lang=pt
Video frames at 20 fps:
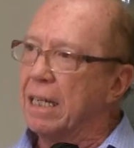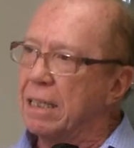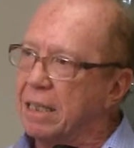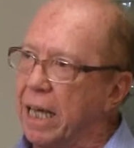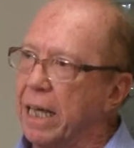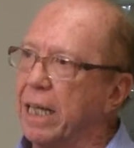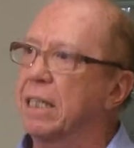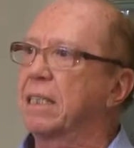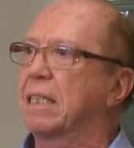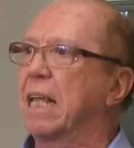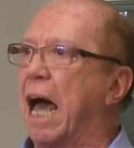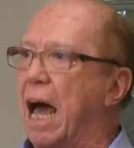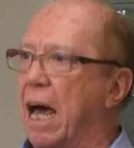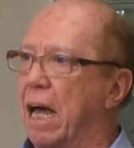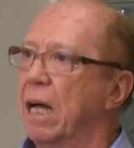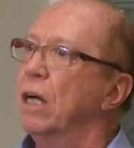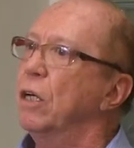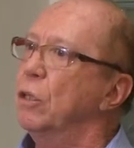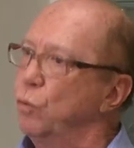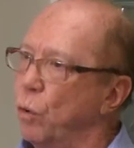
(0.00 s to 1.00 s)
tem que
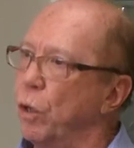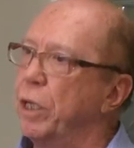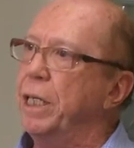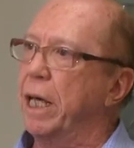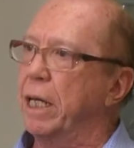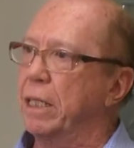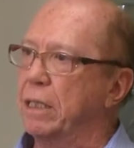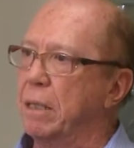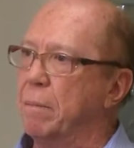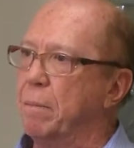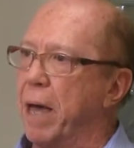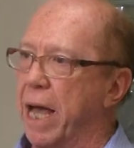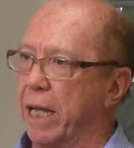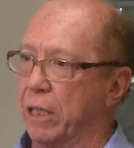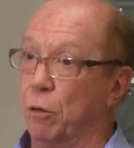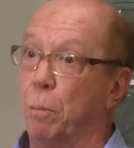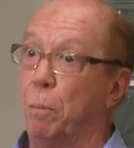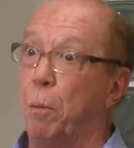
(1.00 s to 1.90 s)
estar no Oriente Médio.